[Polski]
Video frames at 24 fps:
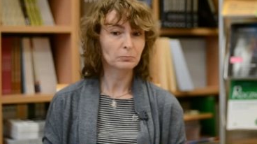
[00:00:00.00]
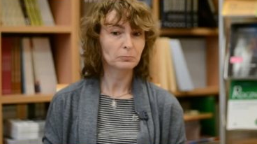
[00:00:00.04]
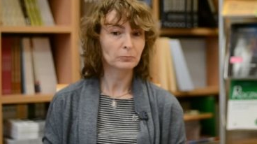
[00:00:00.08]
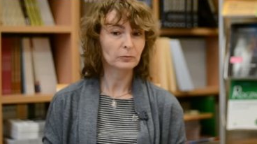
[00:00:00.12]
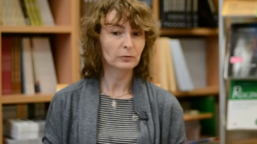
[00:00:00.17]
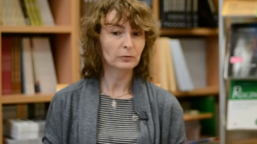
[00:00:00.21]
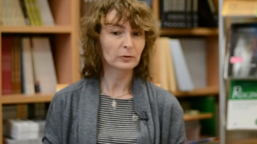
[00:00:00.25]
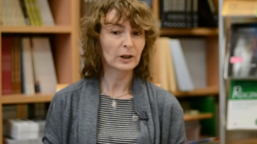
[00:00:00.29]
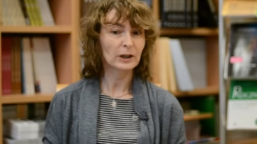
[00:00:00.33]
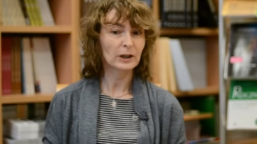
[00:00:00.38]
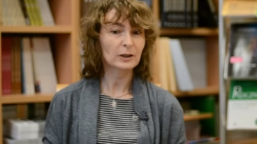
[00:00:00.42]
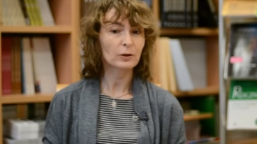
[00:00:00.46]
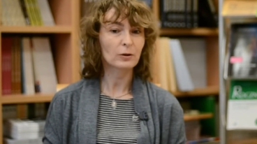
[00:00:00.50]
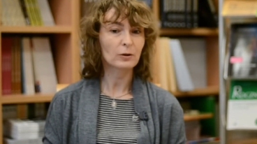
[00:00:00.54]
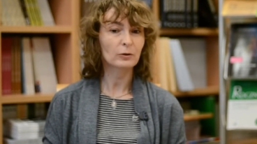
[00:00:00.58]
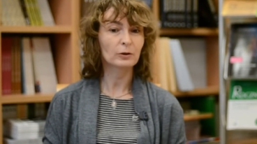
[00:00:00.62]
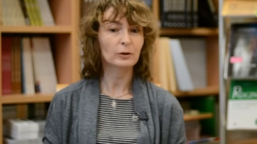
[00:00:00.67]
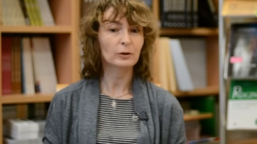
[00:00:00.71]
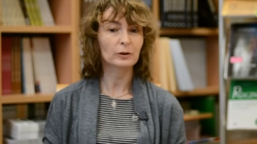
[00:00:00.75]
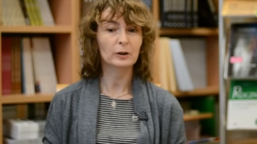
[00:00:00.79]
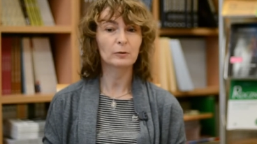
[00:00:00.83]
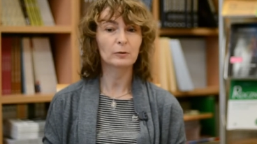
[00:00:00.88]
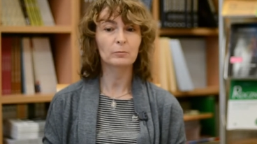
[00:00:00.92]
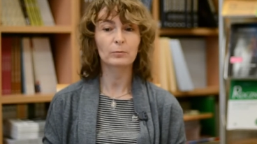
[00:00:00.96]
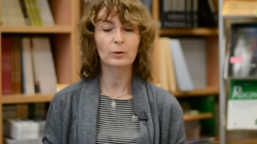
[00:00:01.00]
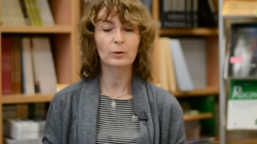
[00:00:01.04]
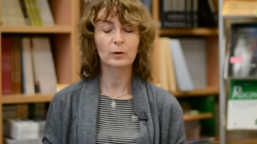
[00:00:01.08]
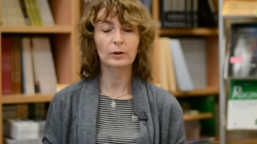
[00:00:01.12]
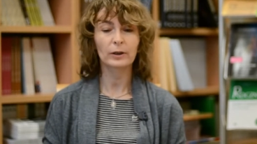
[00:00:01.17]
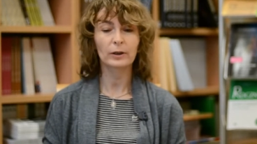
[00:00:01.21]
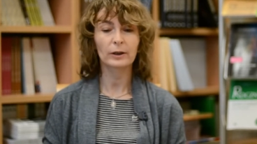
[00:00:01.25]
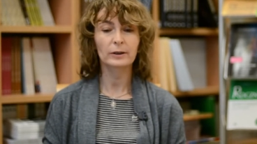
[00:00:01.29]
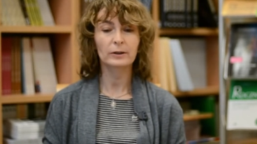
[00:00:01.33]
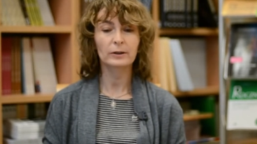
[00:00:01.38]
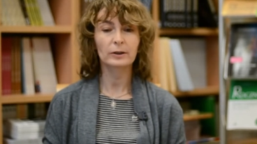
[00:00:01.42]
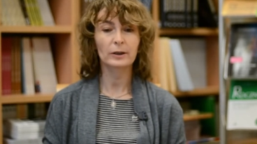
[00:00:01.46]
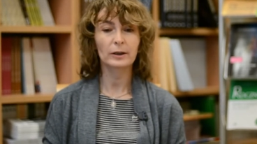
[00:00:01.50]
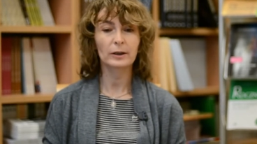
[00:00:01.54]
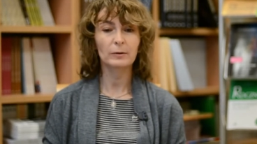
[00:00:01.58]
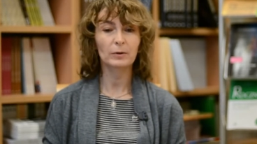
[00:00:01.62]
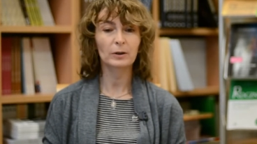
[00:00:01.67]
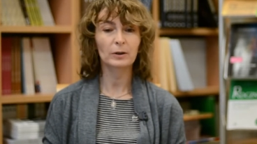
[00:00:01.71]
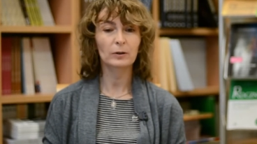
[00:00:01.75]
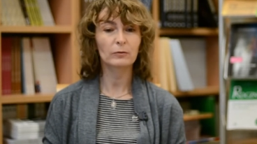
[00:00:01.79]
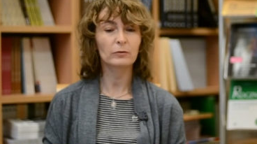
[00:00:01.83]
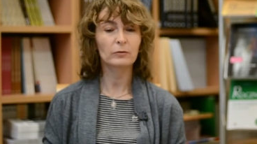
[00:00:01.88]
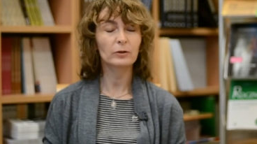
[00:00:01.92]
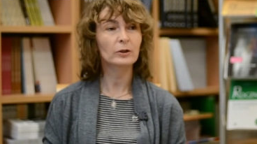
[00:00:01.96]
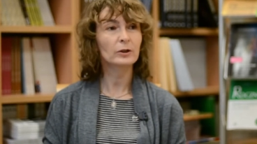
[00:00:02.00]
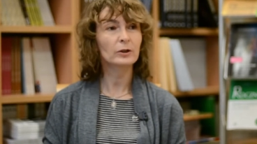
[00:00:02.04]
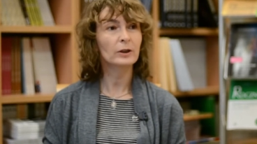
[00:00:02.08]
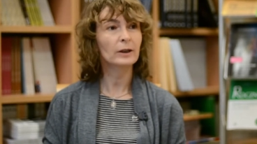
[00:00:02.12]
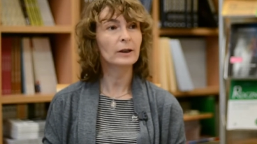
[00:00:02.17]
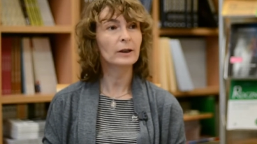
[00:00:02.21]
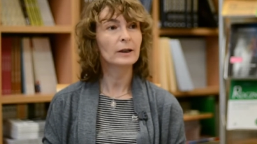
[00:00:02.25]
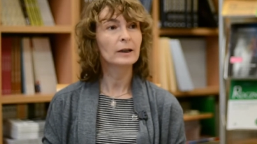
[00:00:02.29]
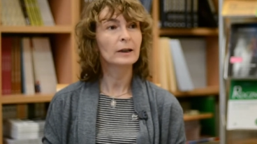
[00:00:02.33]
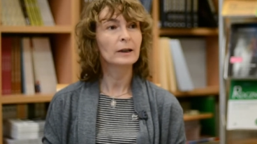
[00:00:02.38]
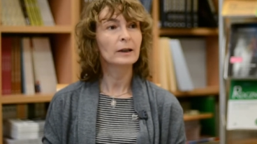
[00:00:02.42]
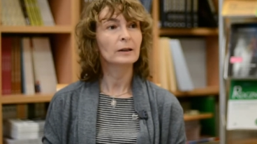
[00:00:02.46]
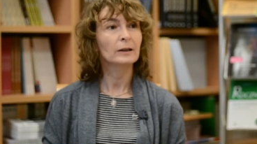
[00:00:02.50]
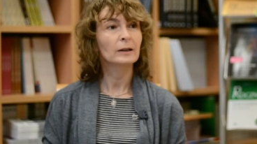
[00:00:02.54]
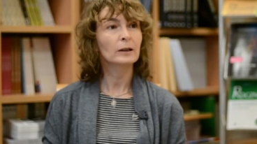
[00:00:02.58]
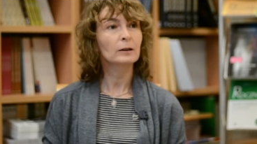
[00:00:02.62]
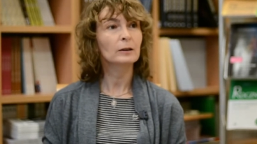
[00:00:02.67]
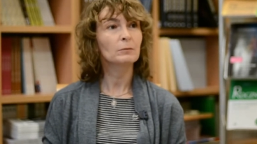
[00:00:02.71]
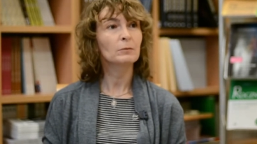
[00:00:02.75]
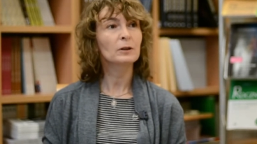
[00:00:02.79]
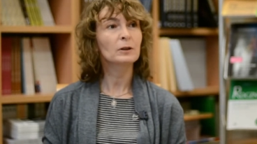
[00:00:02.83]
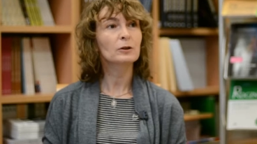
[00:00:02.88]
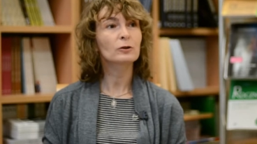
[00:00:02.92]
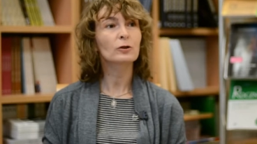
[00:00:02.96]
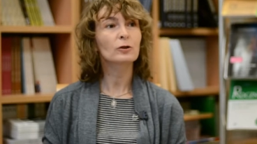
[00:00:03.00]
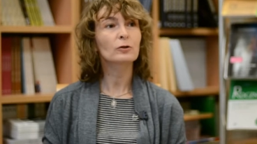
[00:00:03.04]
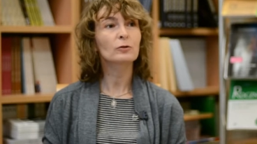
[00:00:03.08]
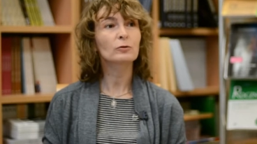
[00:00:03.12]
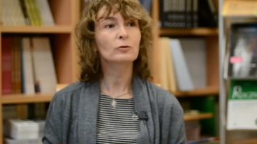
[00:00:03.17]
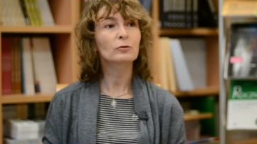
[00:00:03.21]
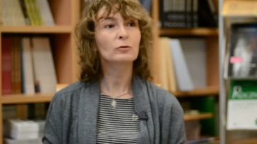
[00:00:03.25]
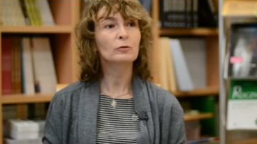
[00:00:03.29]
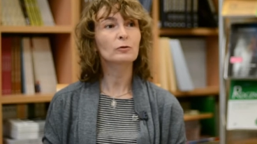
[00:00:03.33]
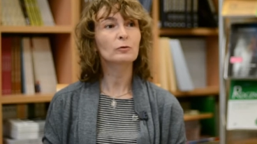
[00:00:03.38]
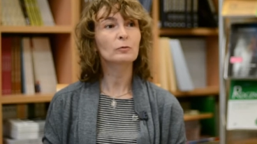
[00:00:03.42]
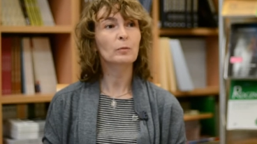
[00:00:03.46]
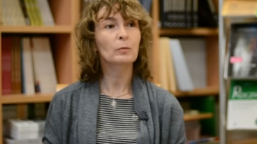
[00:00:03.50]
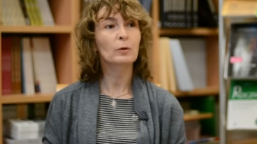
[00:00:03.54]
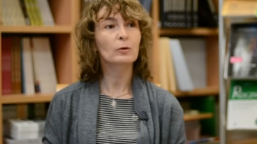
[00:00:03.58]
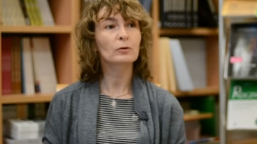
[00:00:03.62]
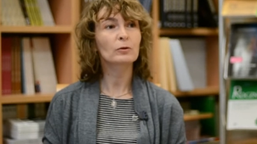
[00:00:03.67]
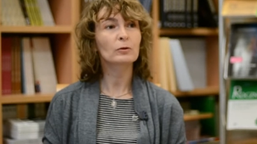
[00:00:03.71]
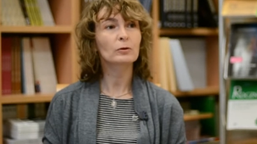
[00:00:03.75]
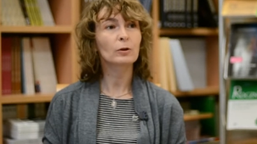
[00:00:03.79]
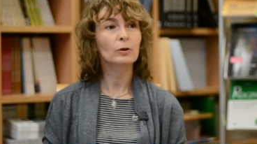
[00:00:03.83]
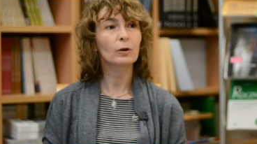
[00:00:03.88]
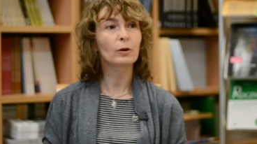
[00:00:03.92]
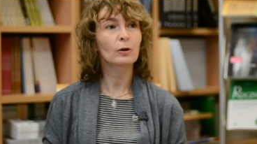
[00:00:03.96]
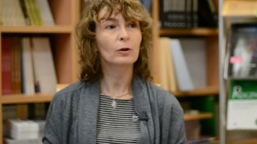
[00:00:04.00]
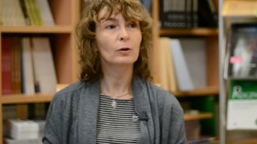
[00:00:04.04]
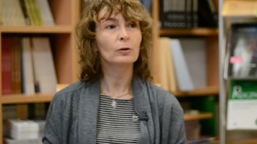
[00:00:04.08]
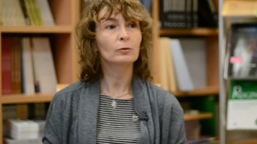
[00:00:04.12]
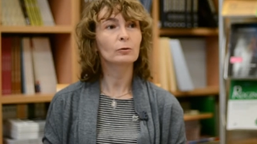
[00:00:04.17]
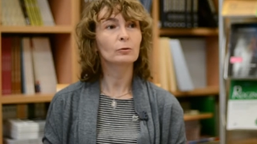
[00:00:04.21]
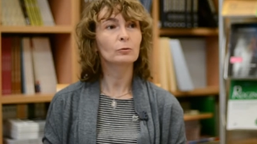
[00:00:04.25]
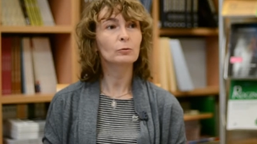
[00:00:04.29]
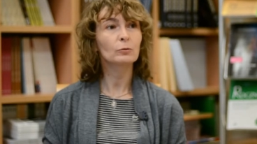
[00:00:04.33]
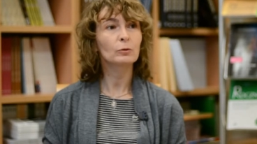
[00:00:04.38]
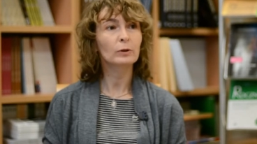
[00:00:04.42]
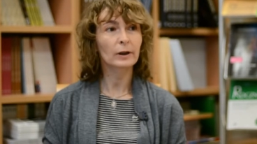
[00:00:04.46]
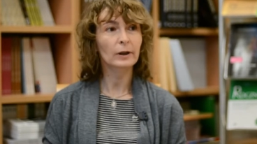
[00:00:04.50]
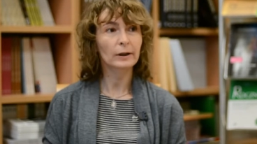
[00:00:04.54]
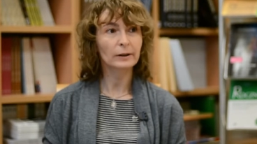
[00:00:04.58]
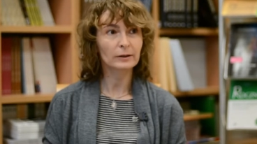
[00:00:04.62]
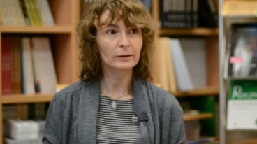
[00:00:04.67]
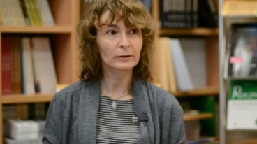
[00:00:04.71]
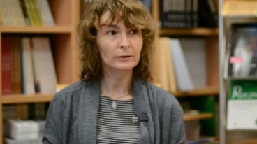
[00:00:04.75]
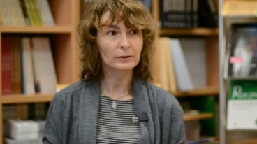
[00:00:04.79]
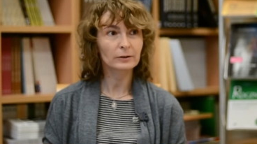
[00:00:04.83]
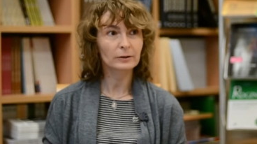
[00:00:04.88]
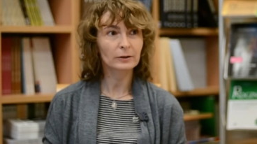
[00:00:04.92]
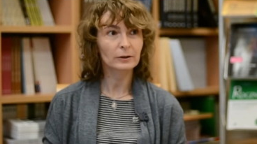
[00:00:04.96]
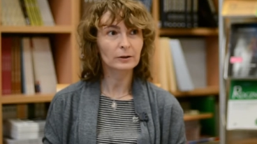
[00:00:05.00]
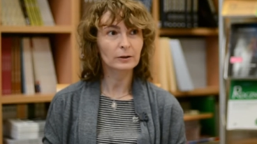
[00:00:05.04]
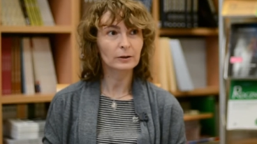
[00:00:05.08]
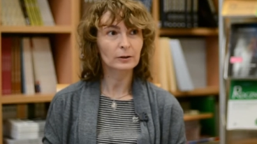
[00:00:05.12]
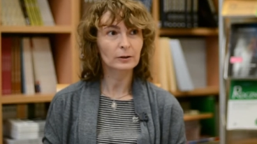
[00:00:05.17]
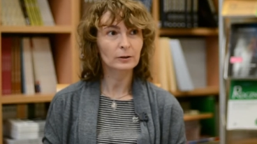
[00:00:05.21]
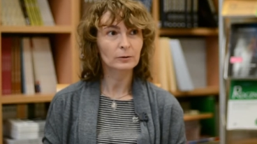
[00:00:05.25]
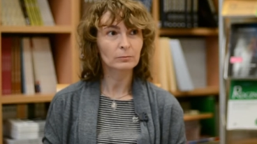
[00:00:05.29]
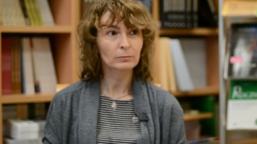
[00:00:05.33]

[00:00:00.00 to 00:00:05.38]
w nieco innym projekcie, mianowicie na temat stosunków polsko-ukraińskich.